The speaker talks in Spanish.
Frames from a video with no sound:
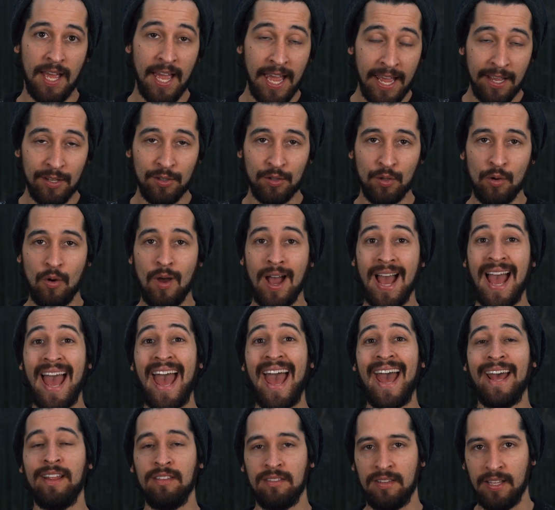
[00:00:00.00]
Esto
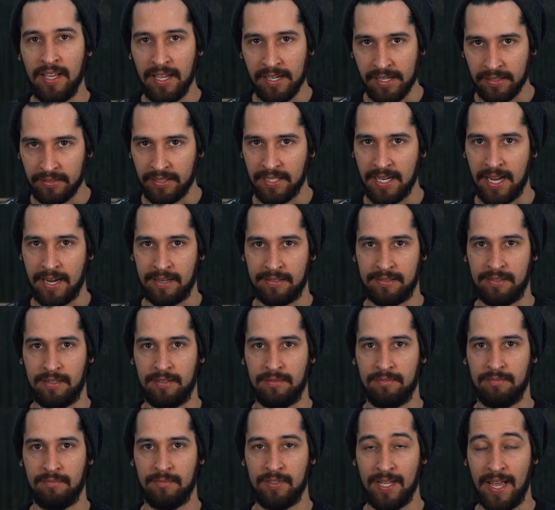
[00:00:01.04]
antes de
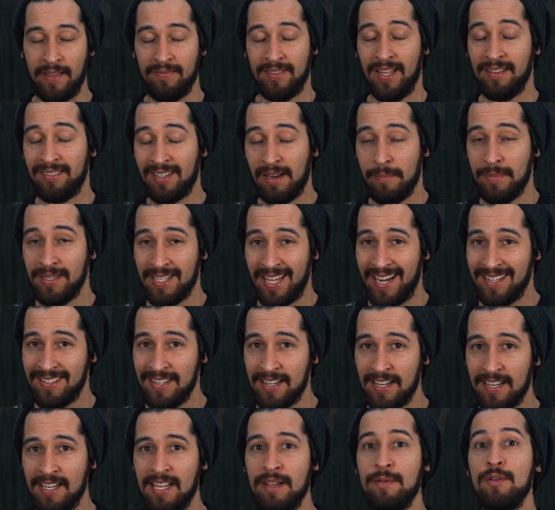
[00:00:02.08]
retirarse. O sea, determinar
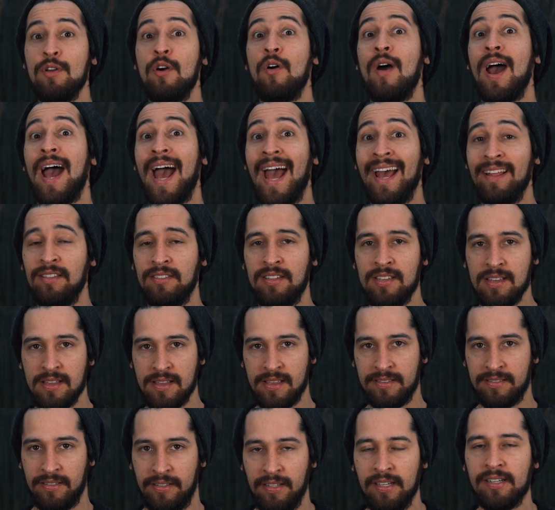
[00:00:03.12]
ese equilibrio antes de
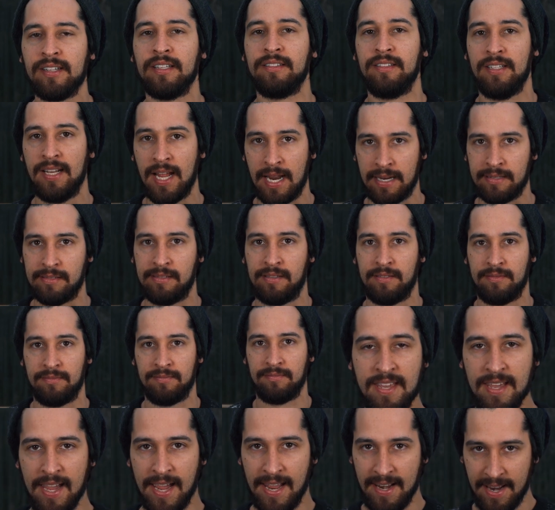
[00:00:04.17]
decidir retirarse.
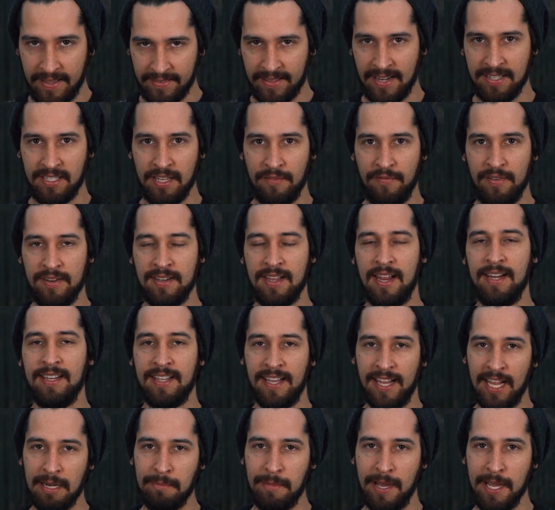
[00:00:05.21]
Y el análisis final,
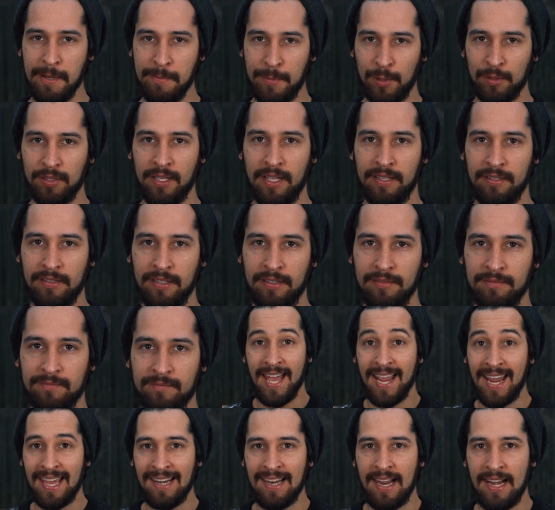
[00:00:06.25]
que es el más importante,
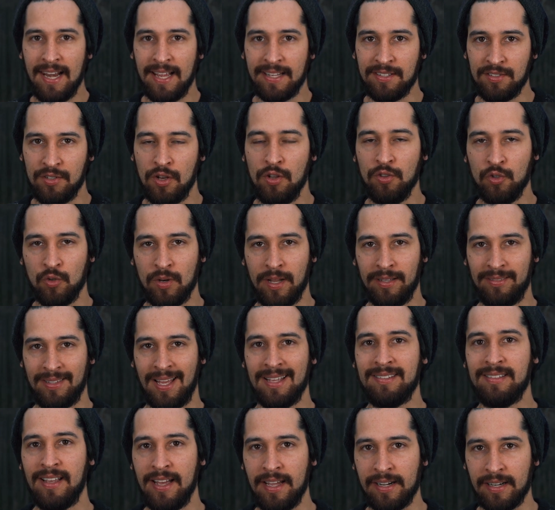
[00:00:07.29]
es que la elección de una
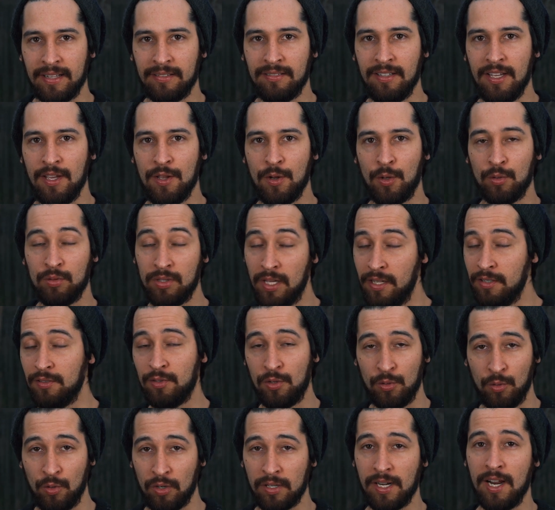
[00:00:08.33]
tasa de retiro
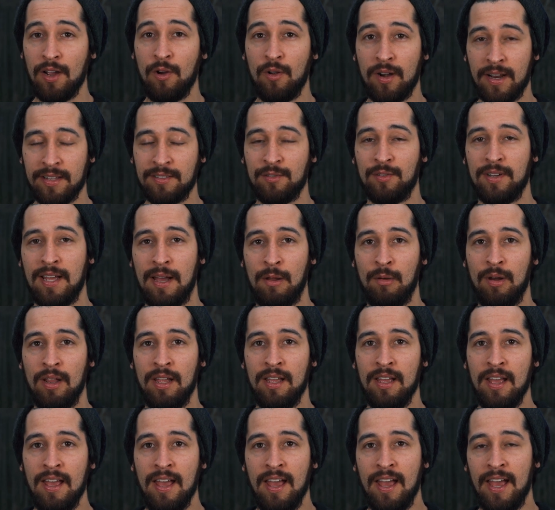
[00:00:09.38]
dentro de un rango razonable